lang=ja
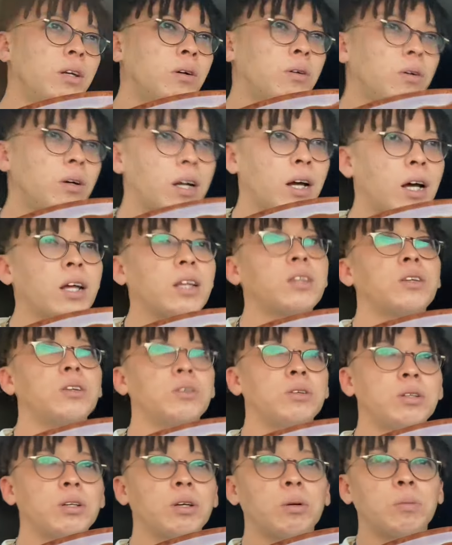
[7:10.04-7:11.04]
ろうかなって
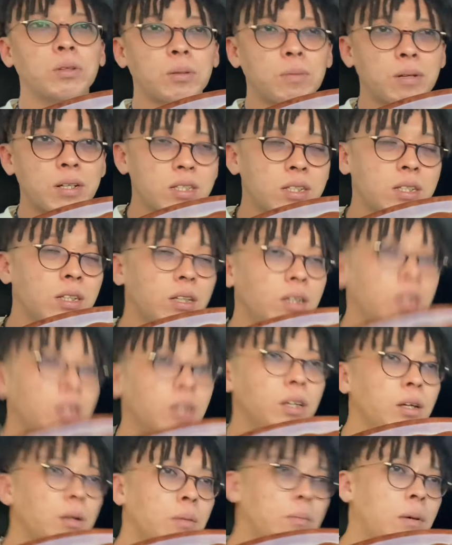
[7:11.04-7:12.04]
いうふうに思ってます。
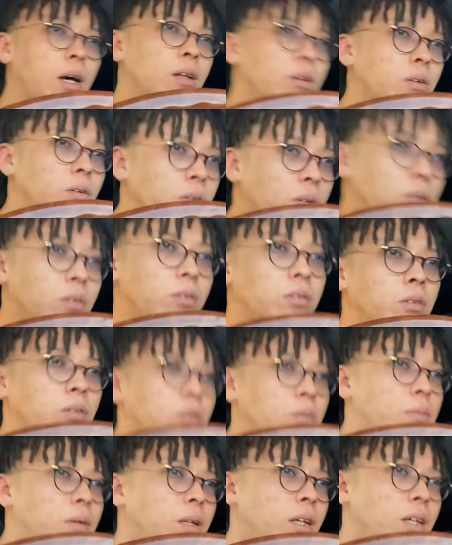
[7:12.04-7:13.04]
まあ、あのー、
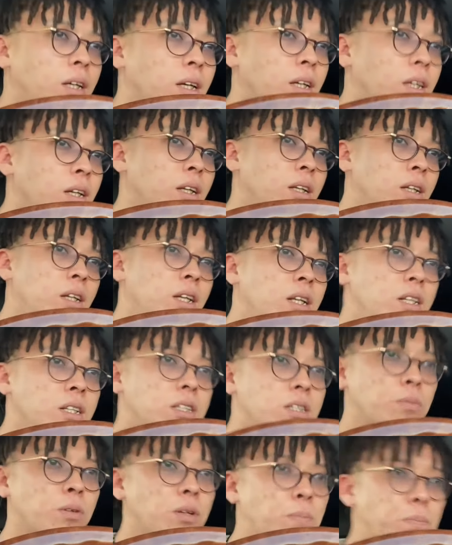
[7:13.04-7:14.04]
ほんまに
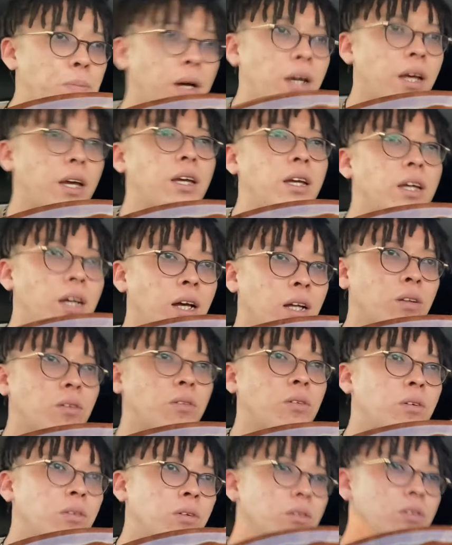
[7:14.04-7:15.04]
リリースもいっぱい、あ
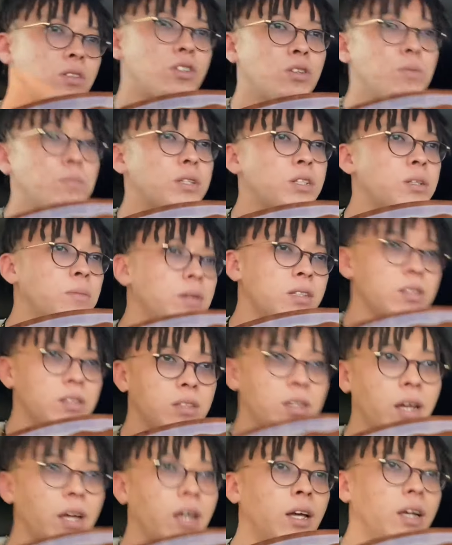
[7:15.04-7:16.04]
のー、準備します
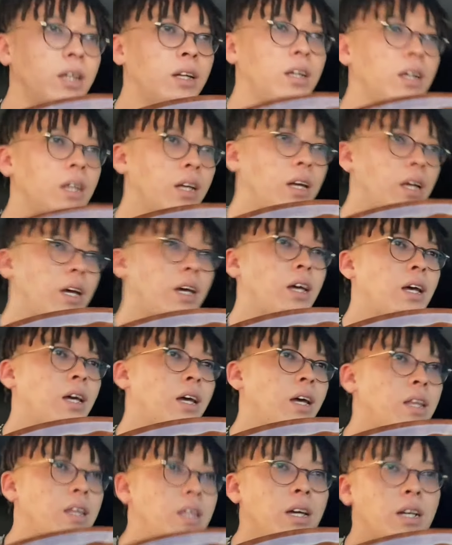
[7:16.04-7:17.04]
んで、
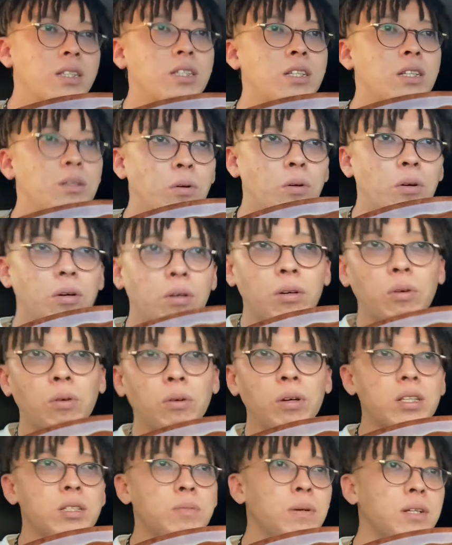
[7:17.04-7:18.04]
えー、2月にも、
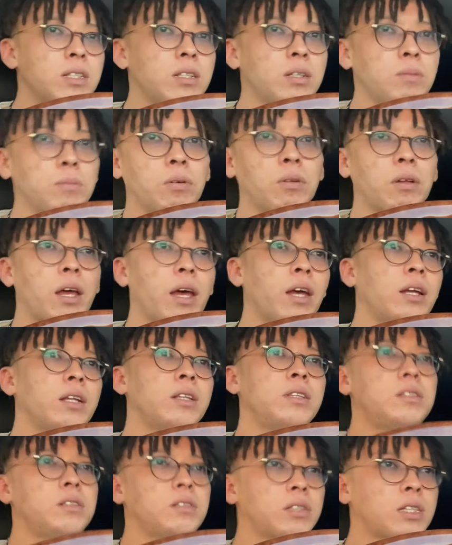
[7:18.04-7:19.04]
今月末にもね、
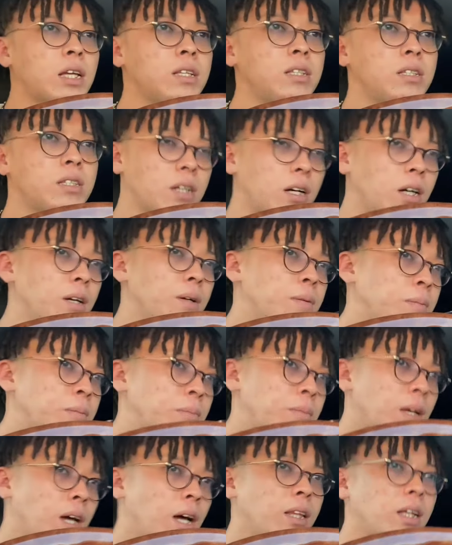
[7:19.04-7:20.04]
23日か、
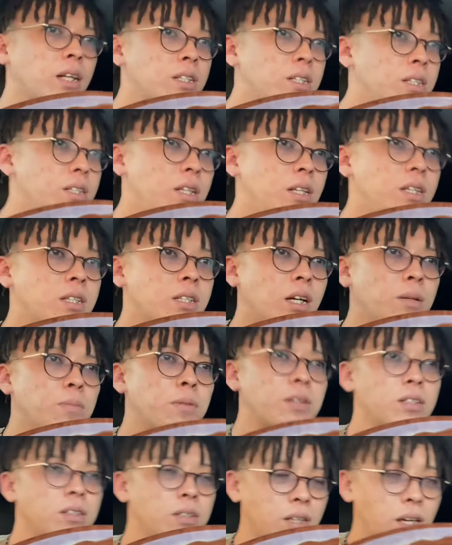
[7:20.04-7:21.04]
新しいリリースあり
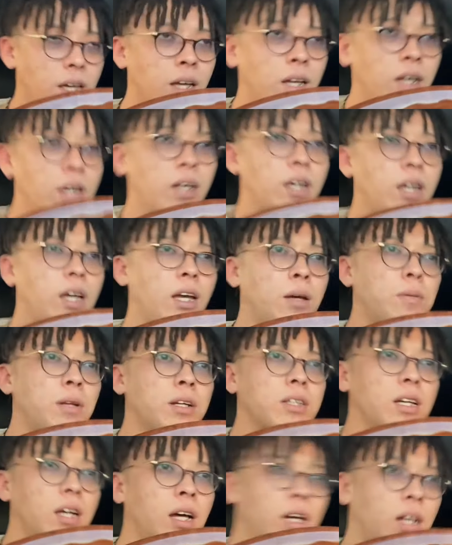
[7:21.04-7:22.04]
ますんで、えー、
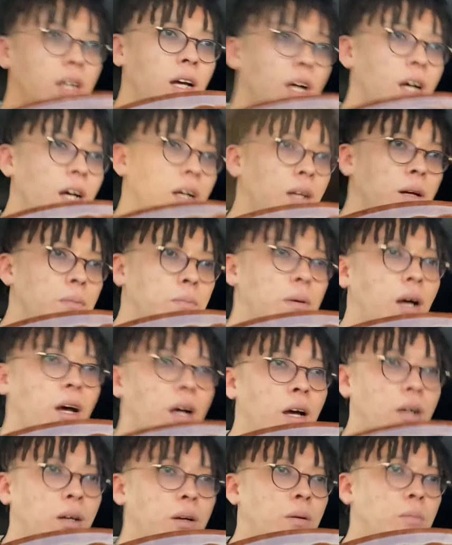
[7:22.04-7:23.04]
皆さん、まあ、
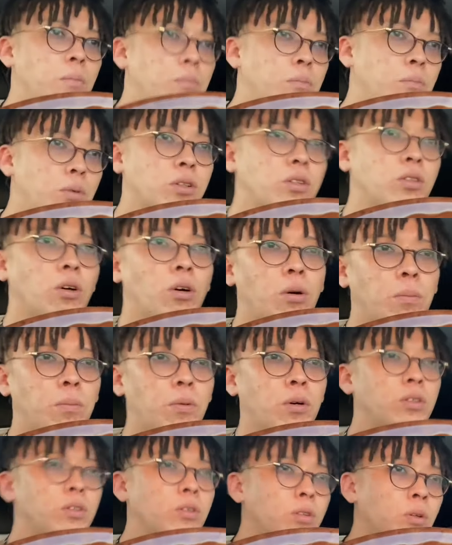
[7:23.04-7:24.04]
僕と
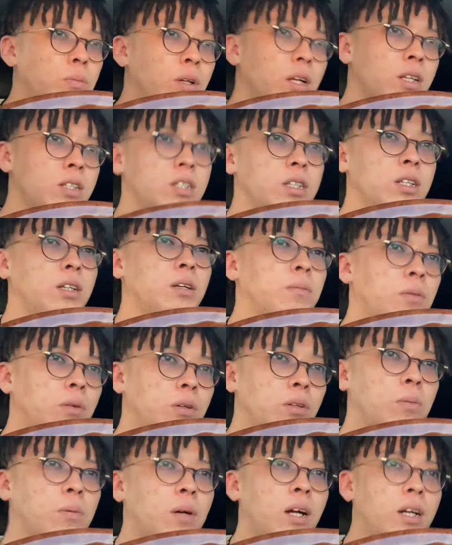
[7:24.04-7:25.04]
僕の友達、
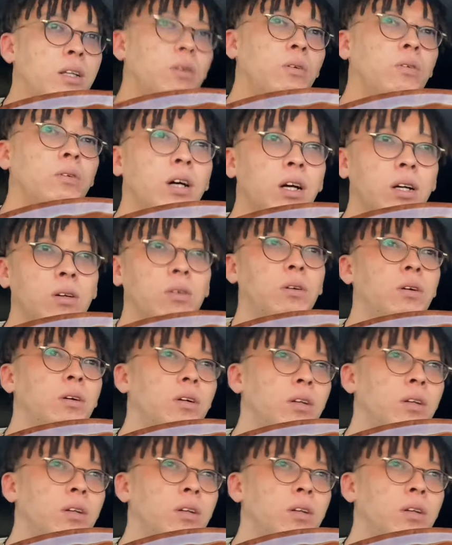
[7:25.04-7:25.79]
僕の周りの音楽を